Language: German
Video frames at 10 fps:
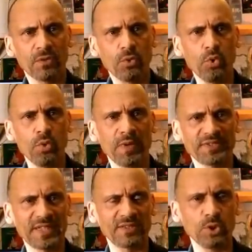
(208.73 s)

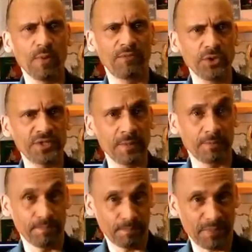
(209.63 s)
Übersetzen über Flüsse
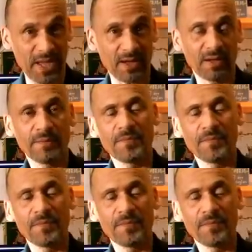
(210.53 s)
per